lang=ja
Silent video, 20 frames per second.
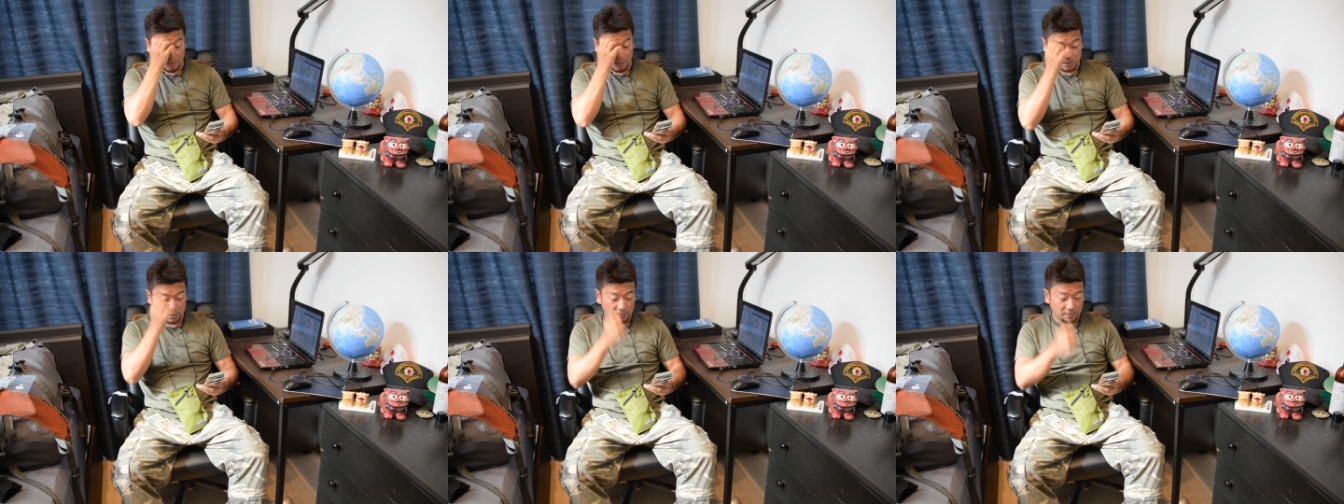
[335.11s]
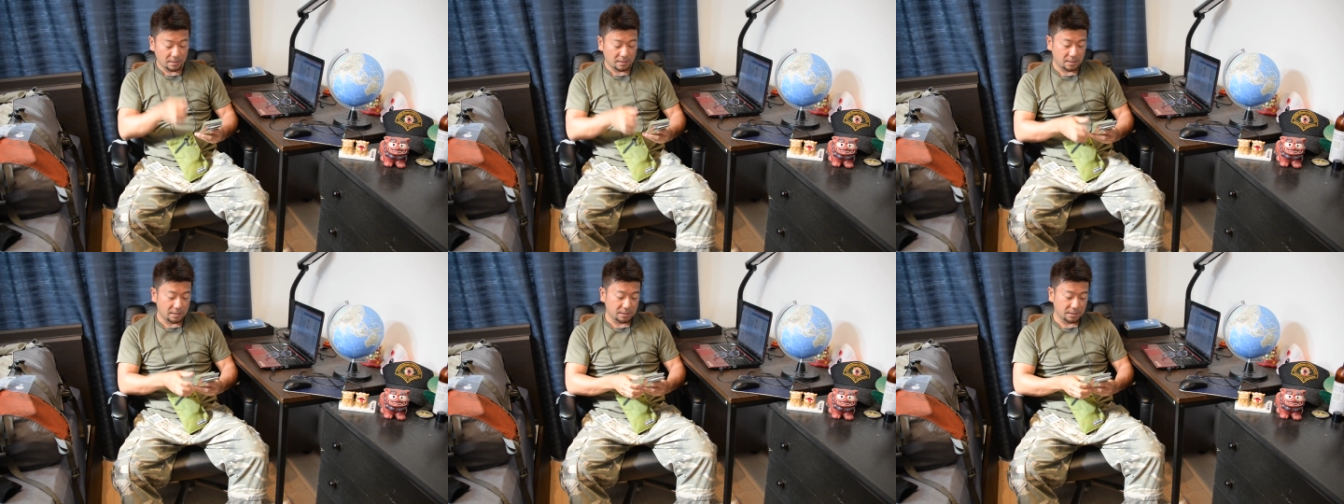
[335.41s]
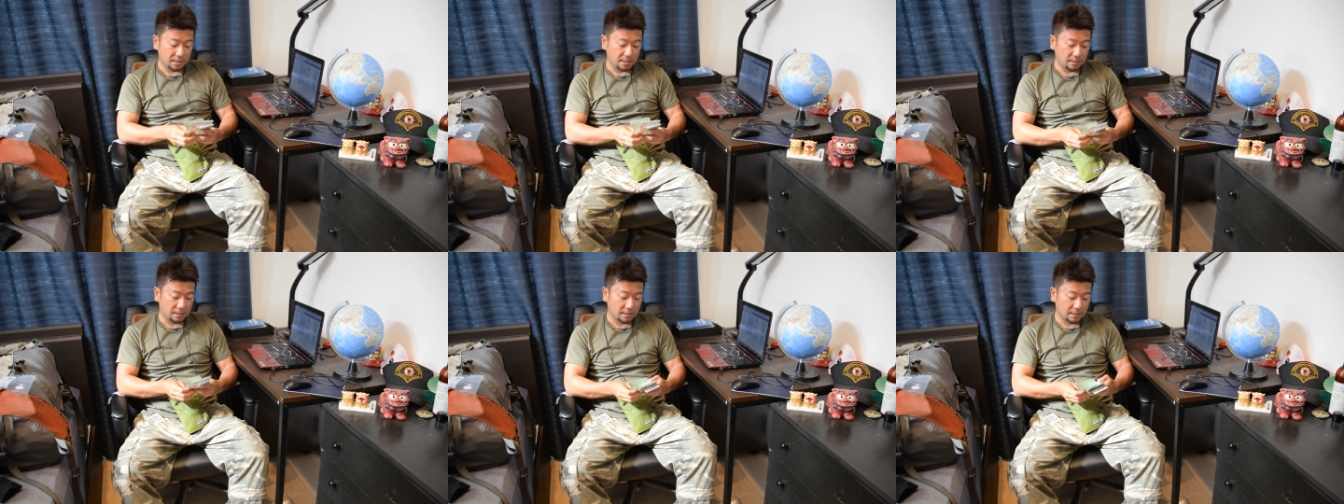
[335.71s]
そんな感
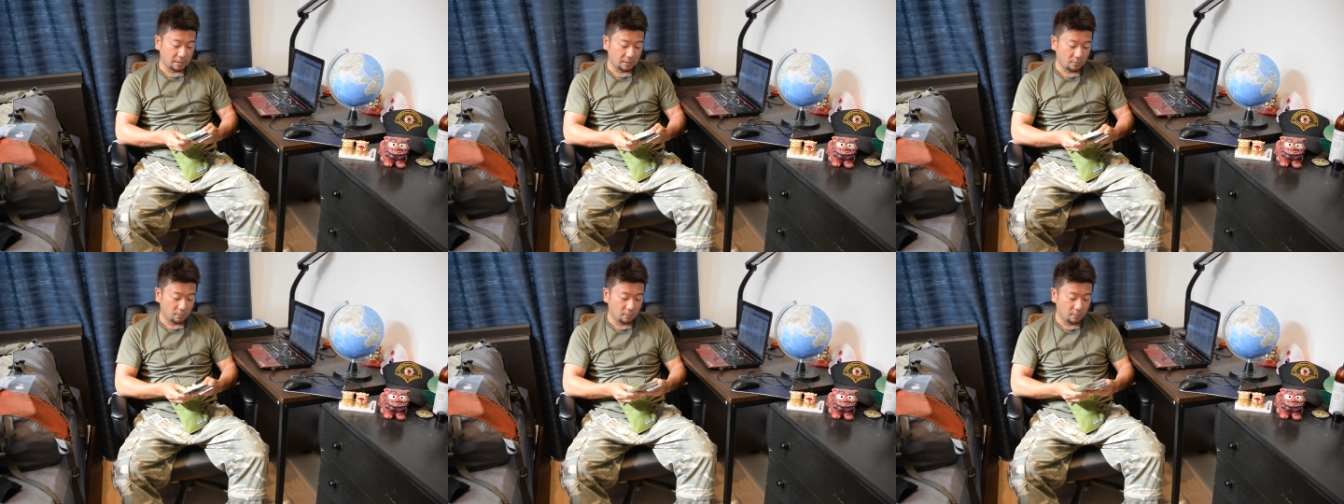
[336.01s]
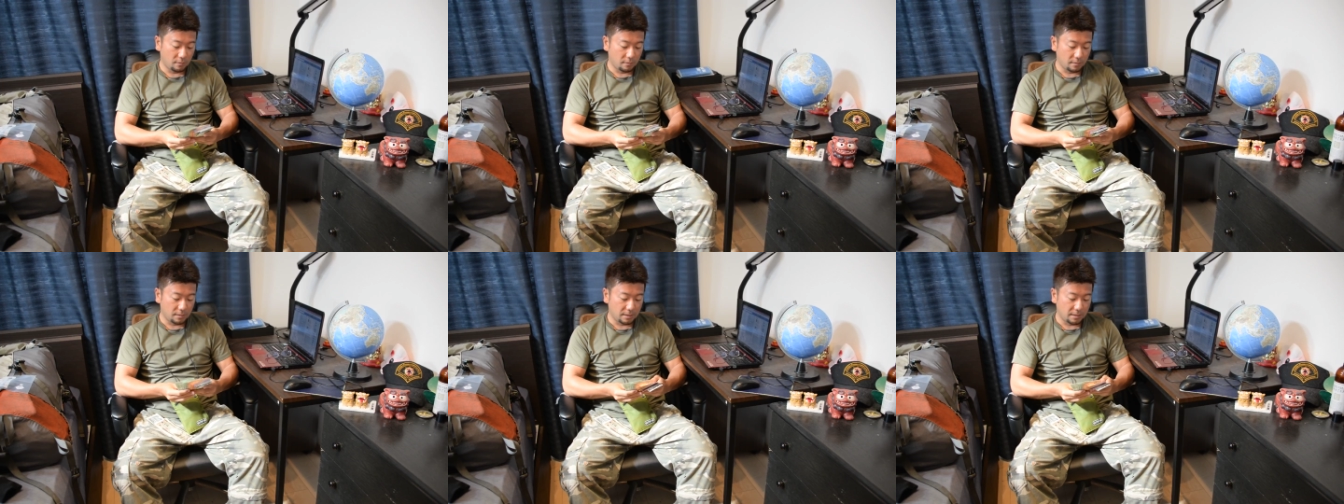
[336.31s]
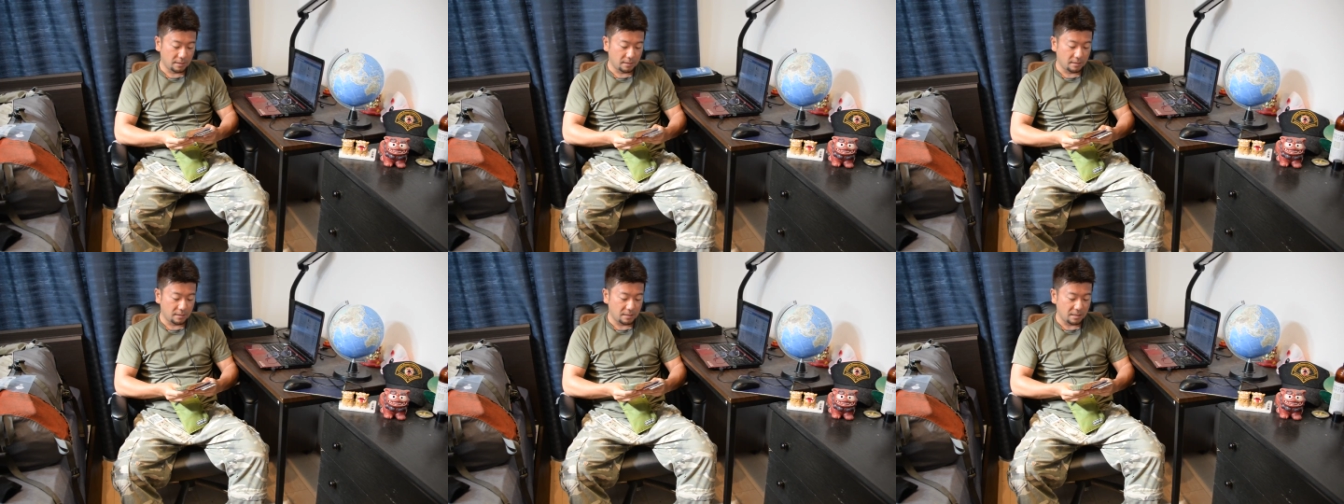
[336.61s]
じなんだけど、
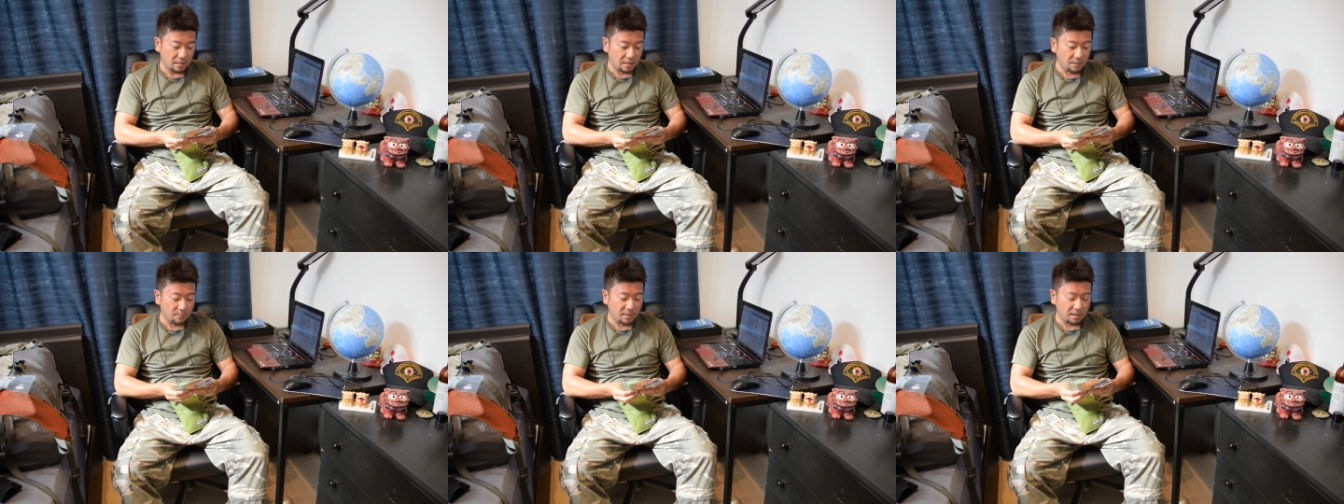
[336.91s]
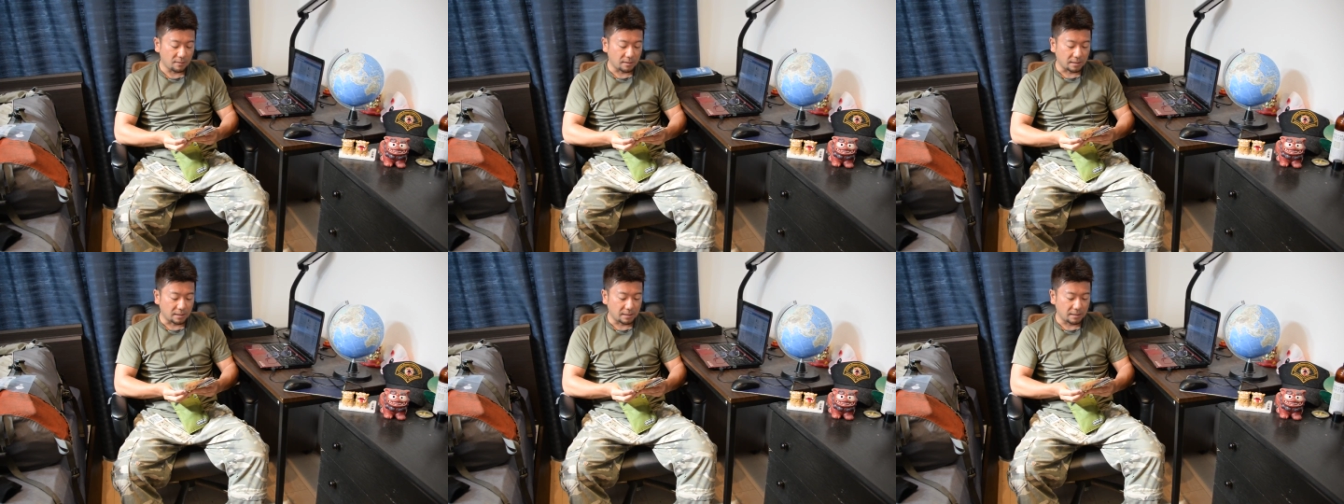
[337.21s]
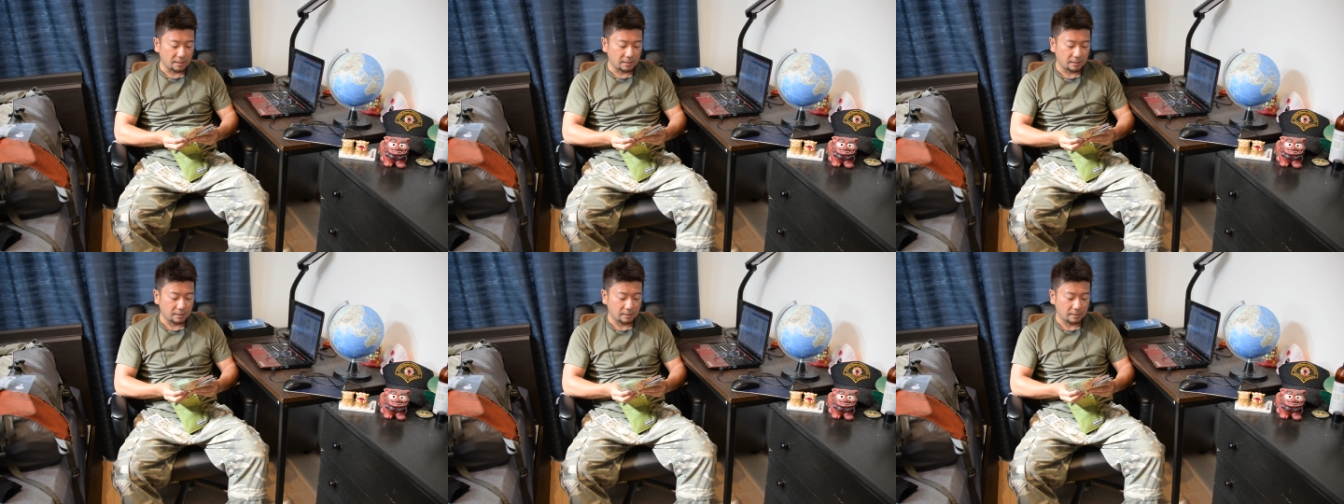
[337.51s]
えー、今は
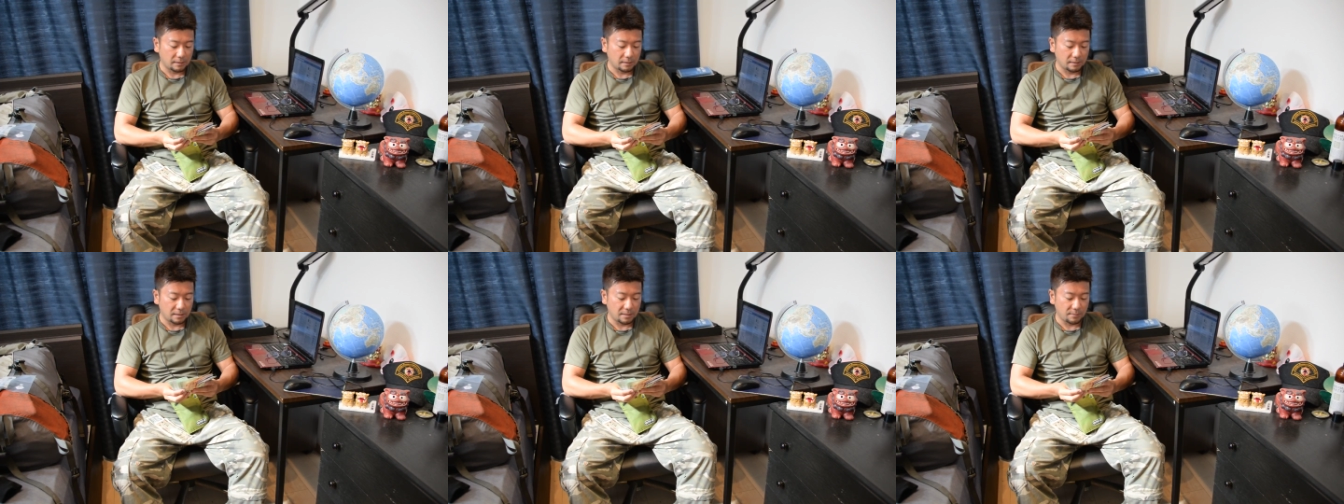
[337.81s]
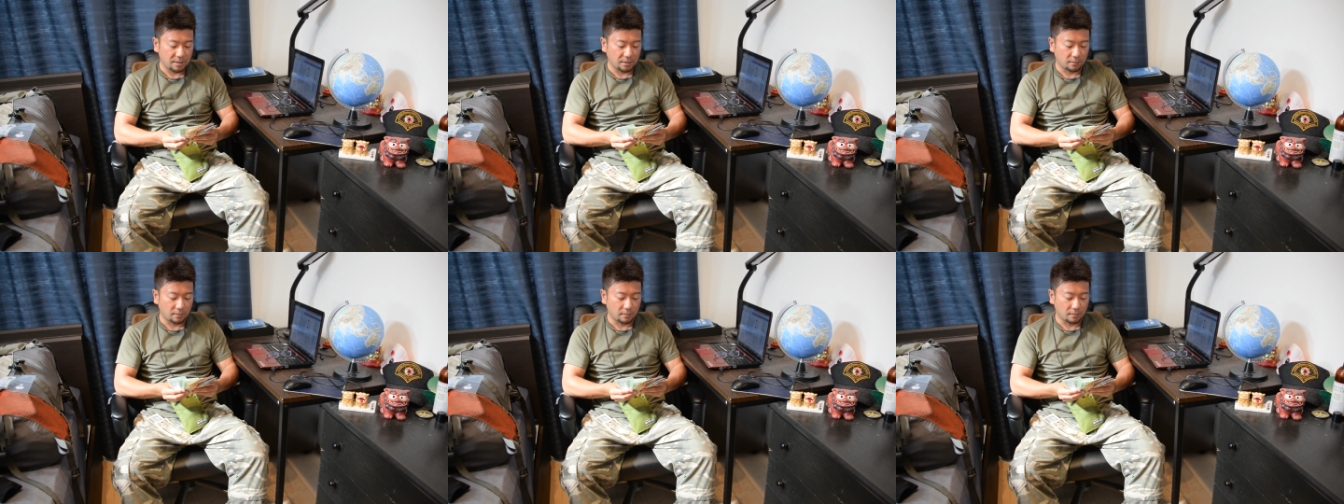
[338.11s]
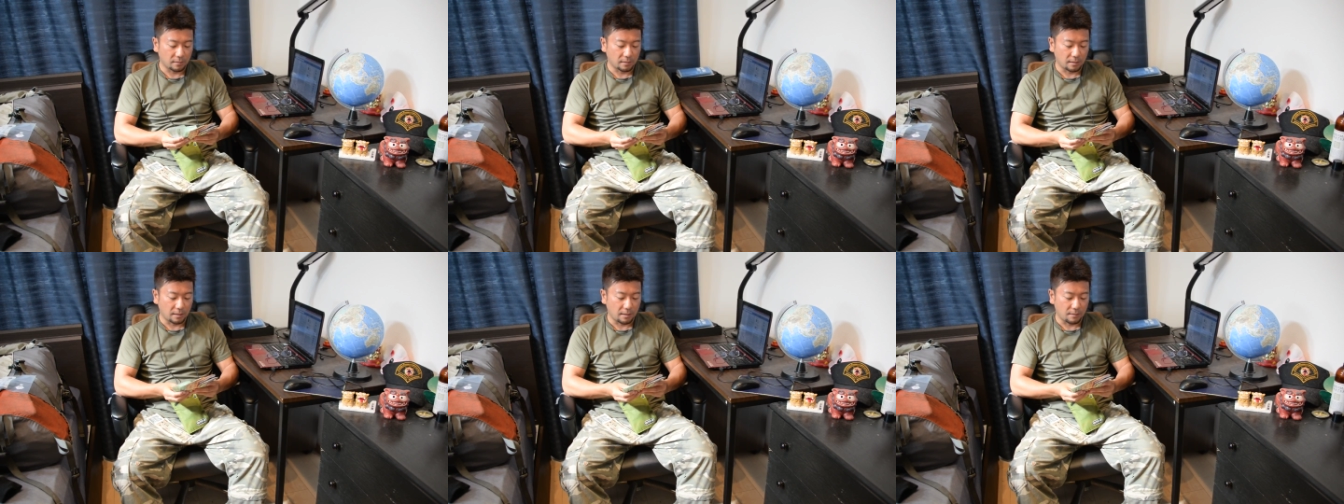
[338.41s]
ね、今と
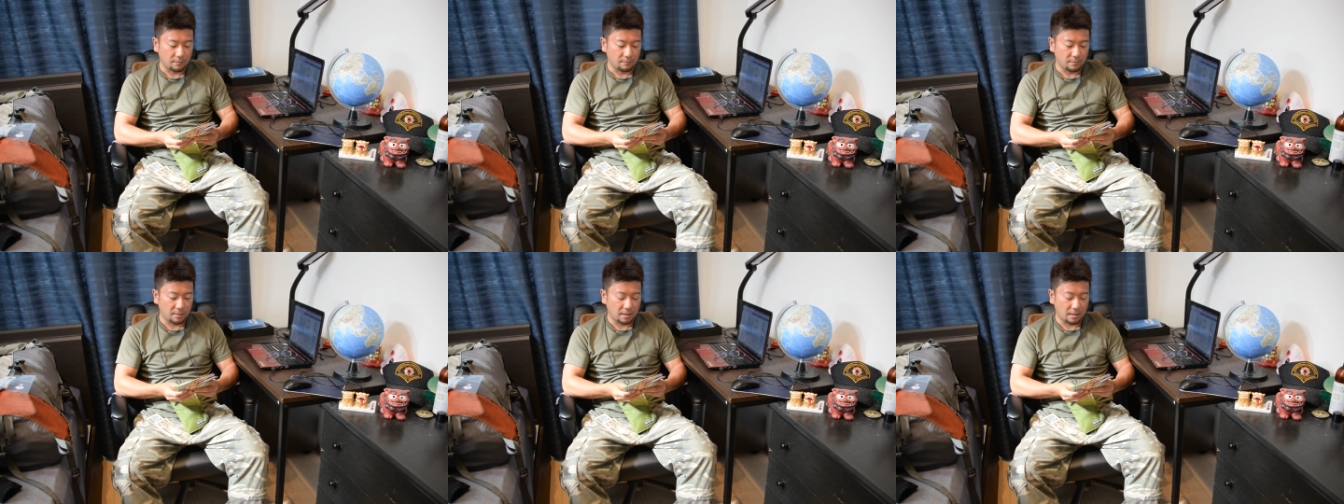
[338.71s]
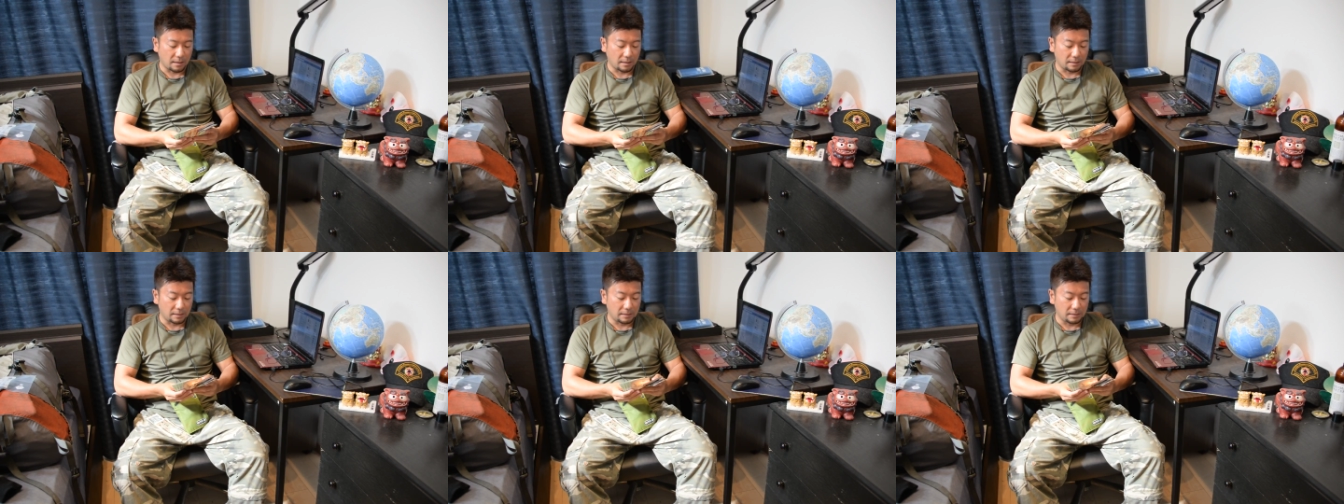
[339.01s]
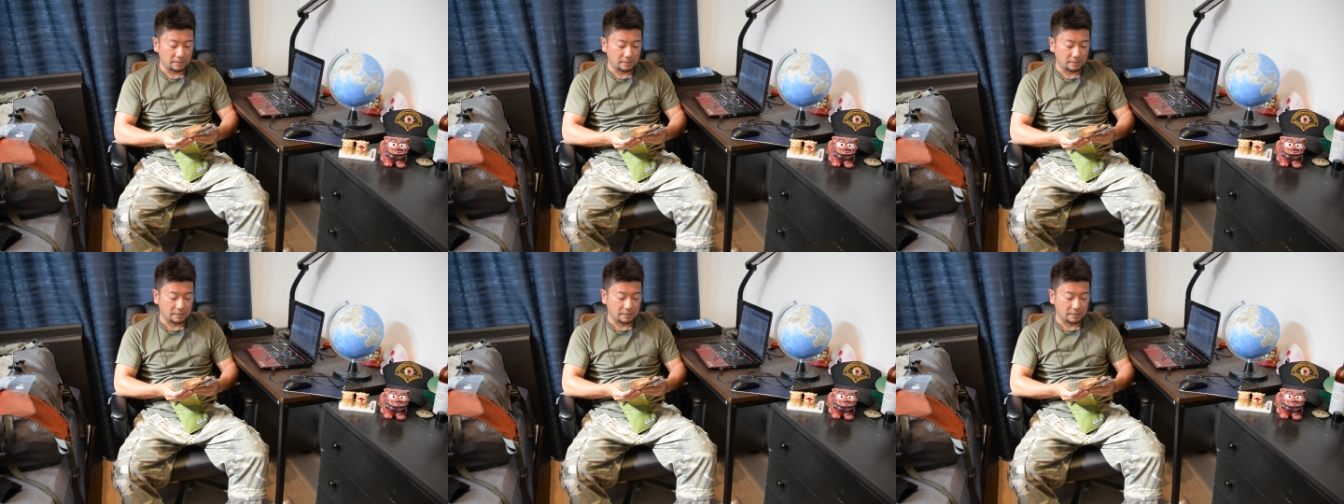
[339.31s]
いうか、まあ、